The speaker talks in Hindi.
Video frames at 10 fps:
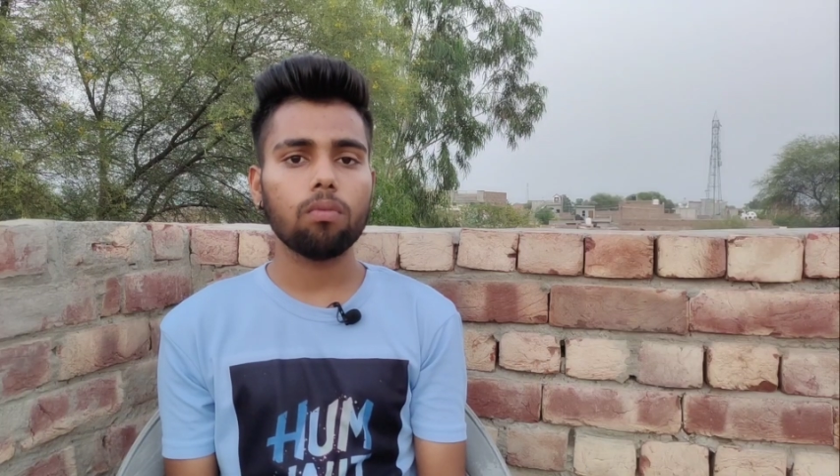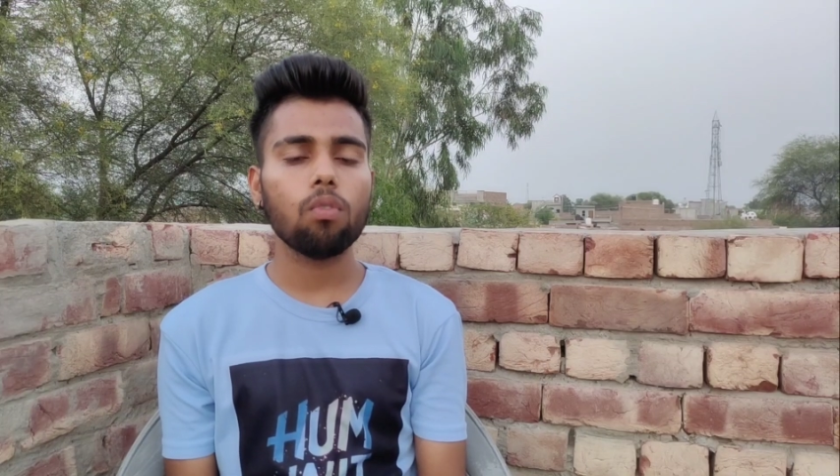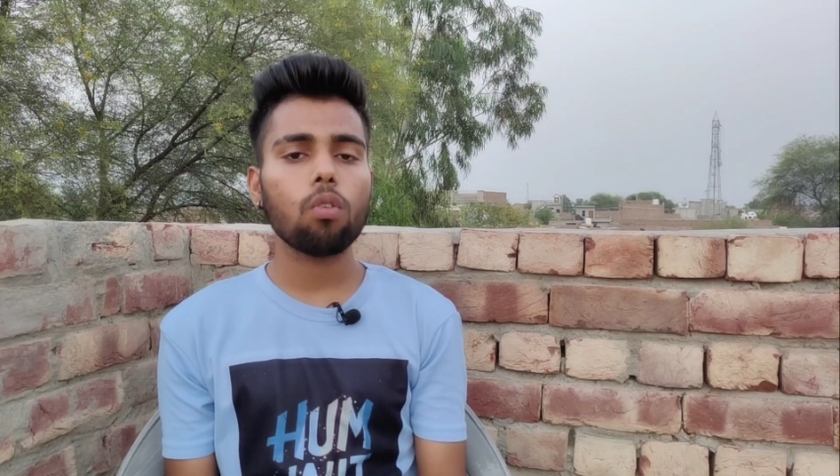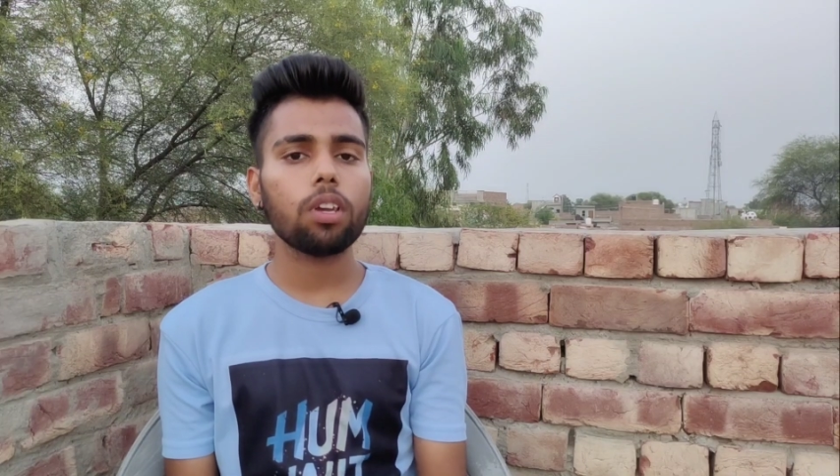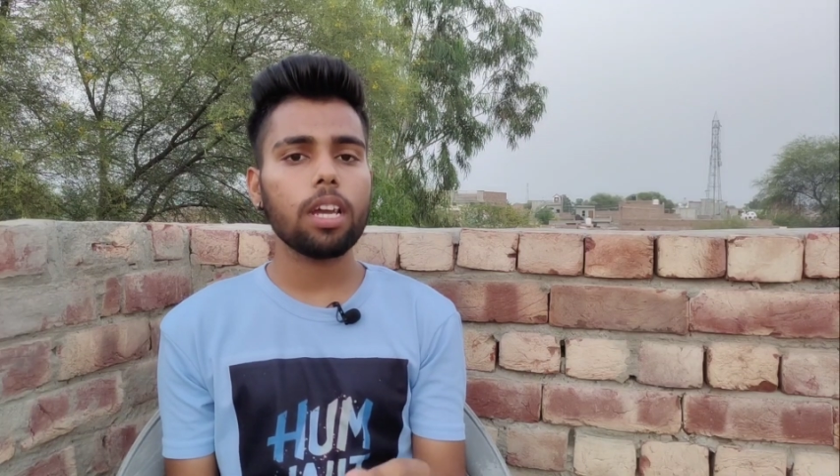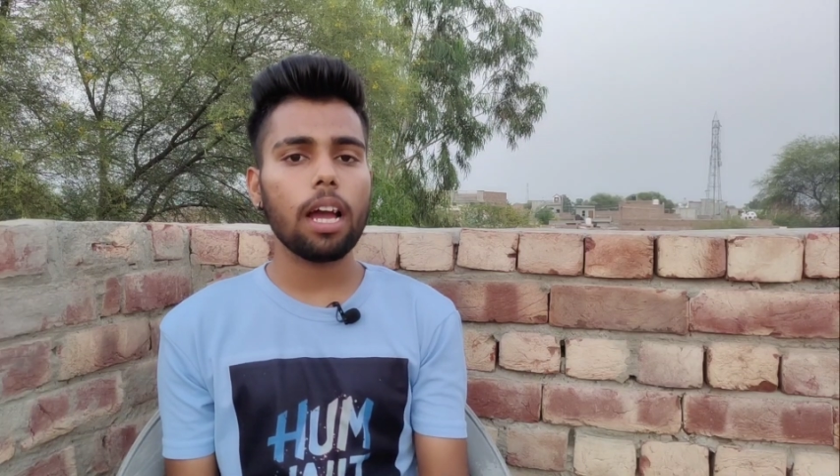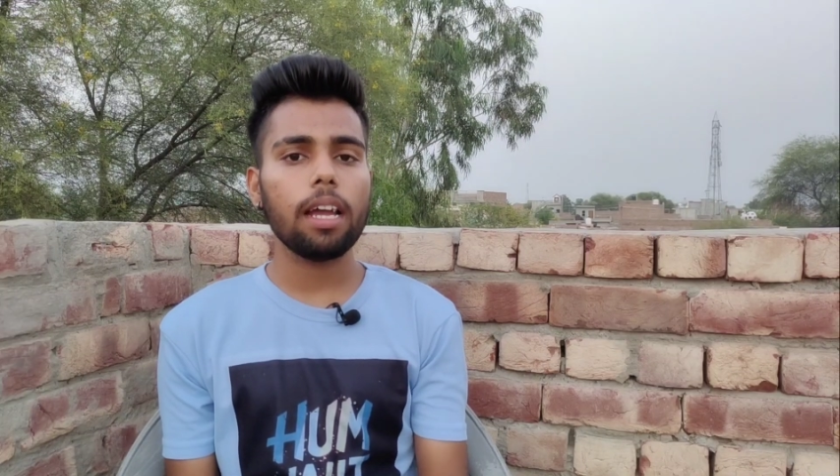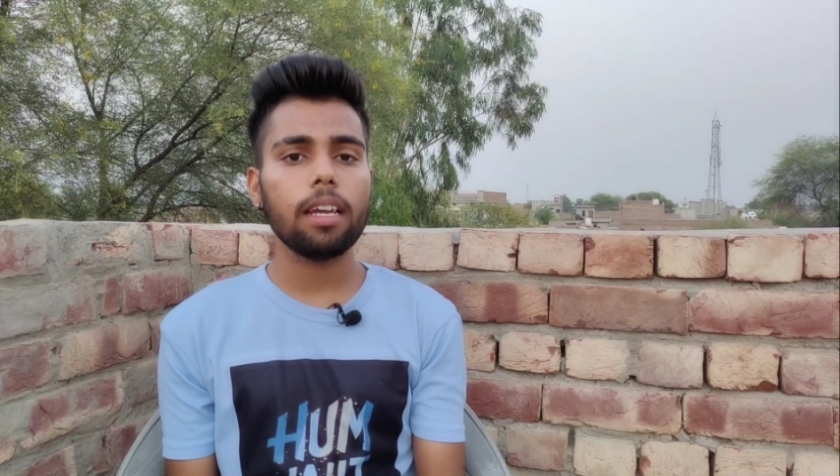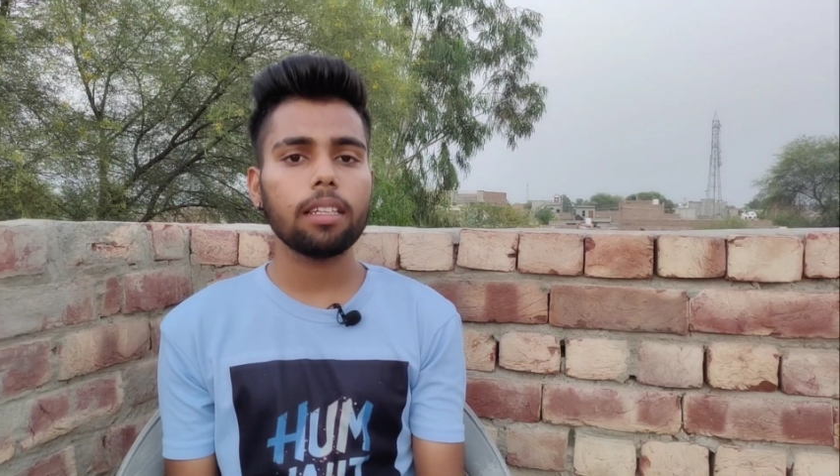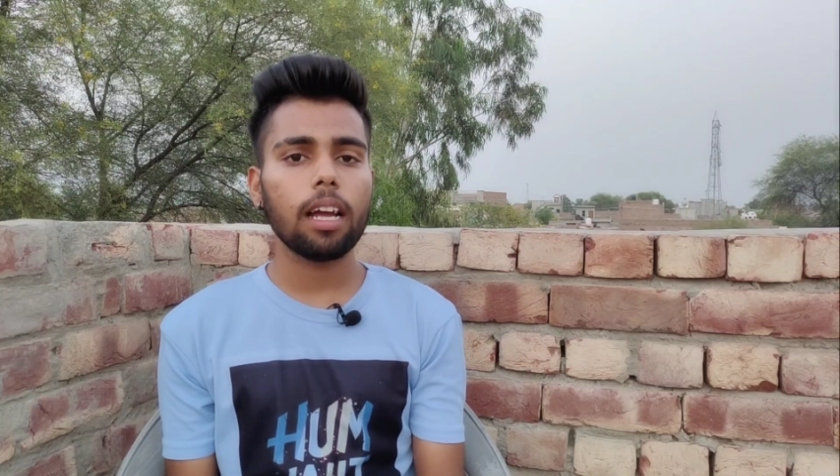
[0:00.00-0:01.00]
वो किया
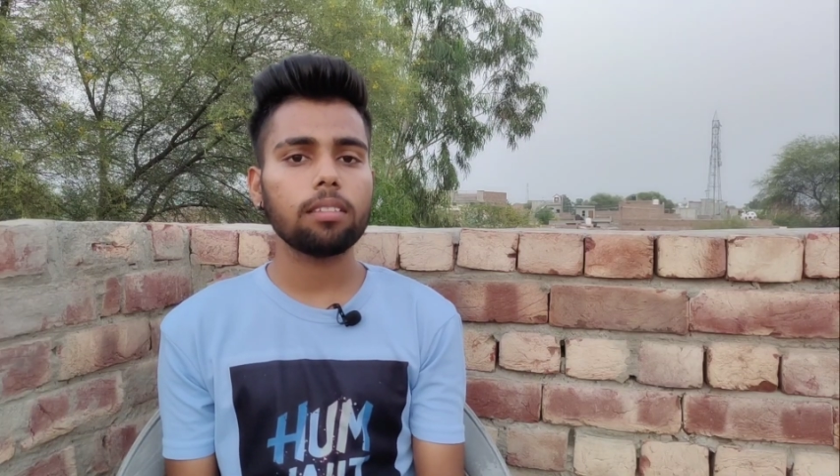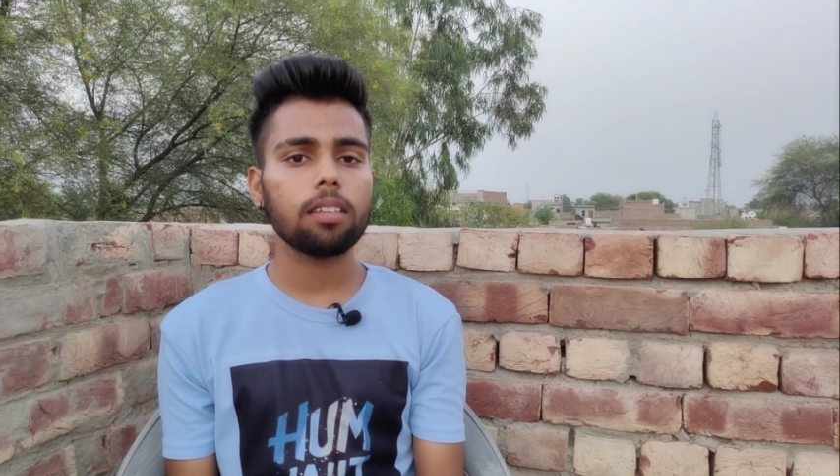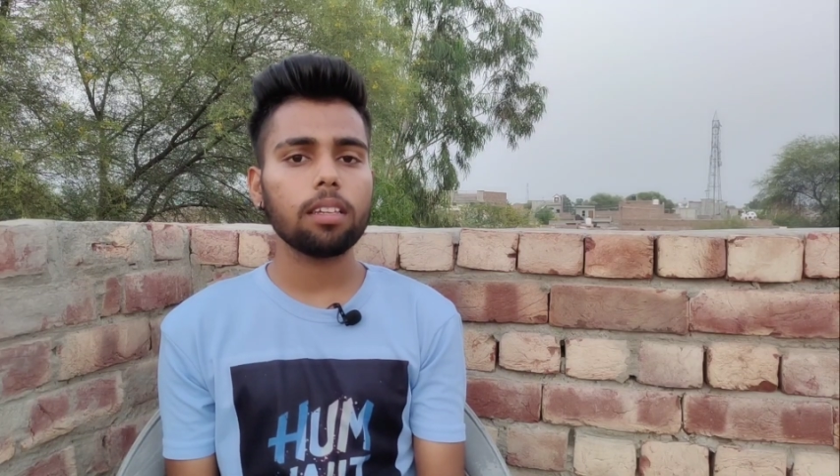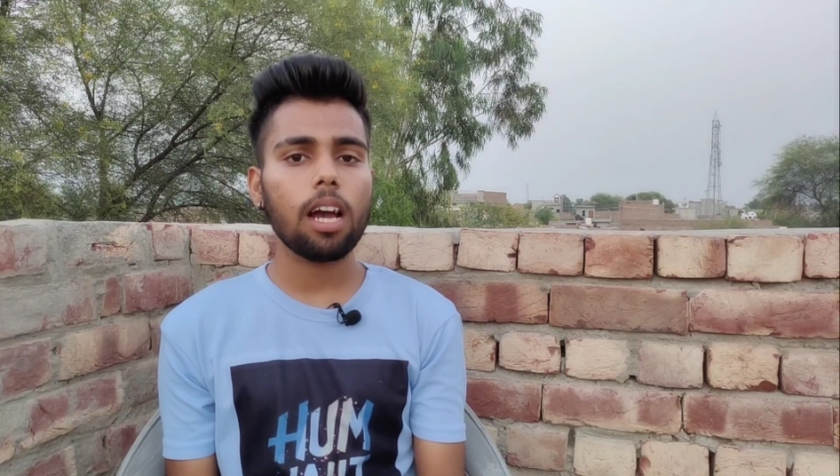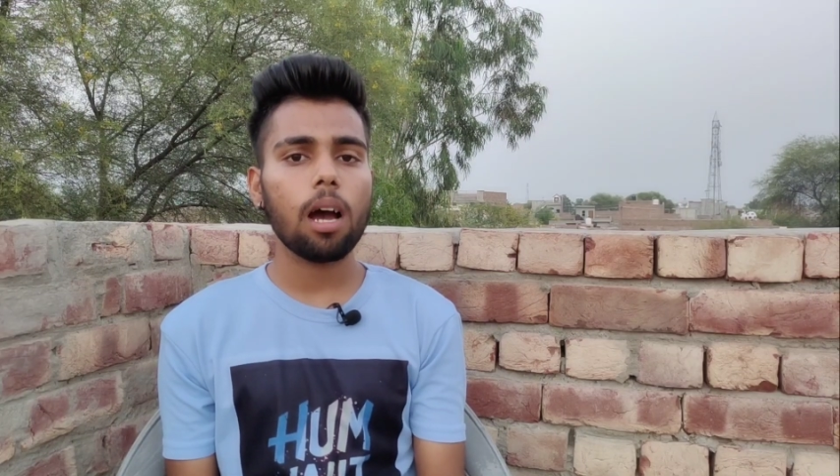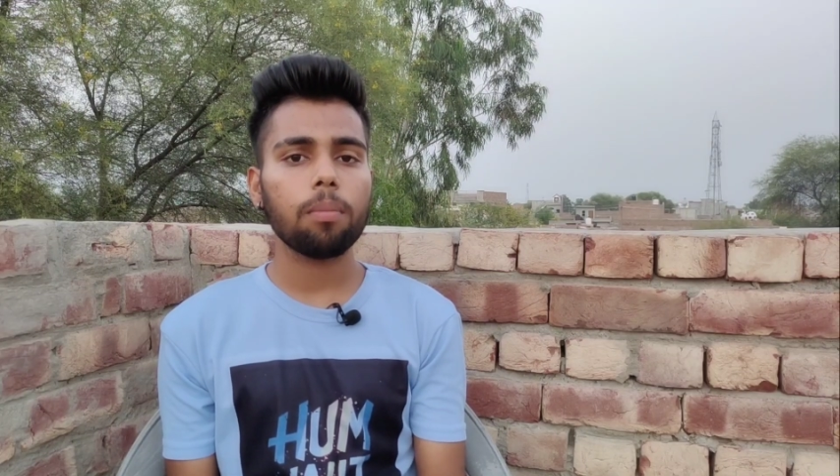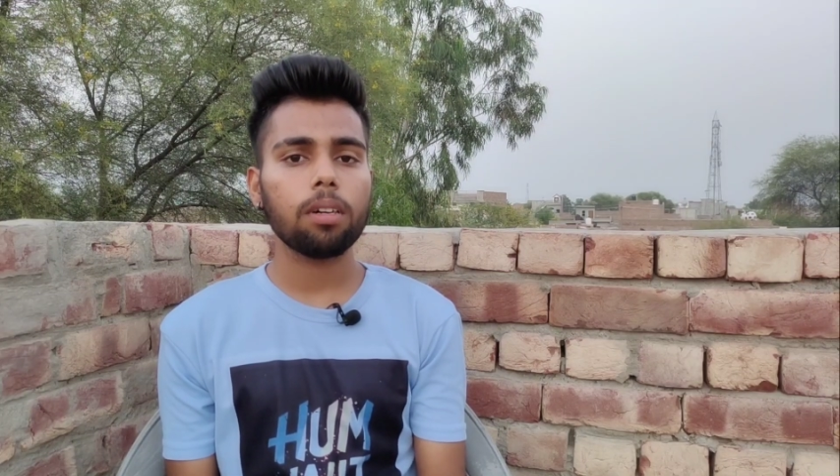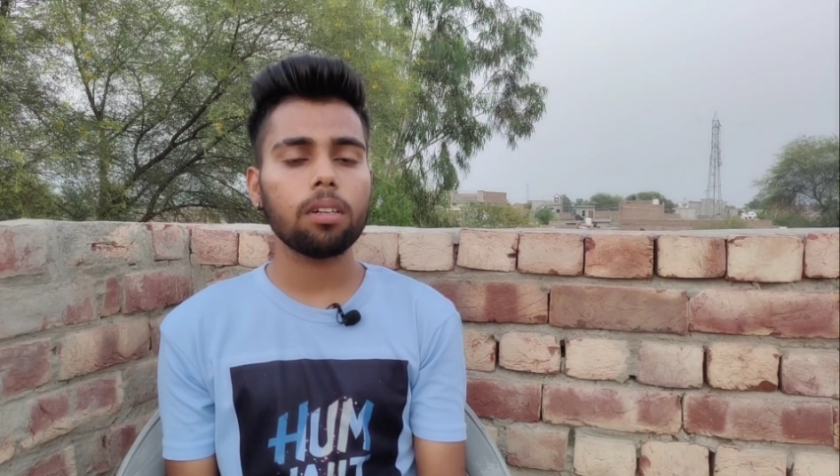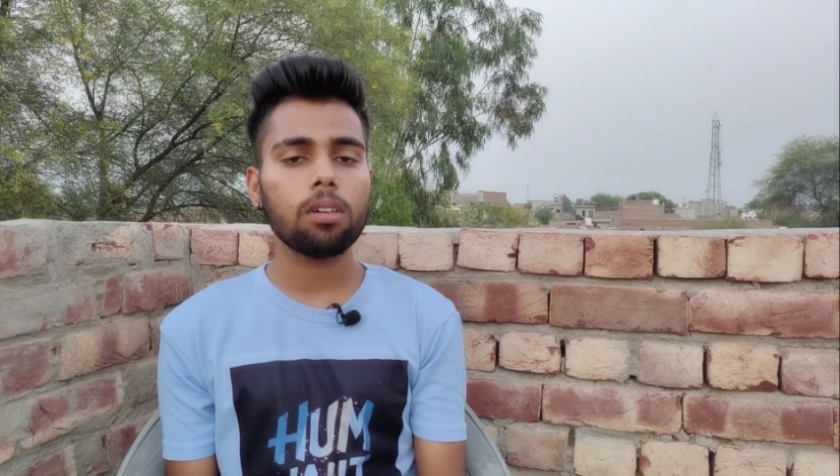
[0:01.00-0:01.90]
है जैसे कि आप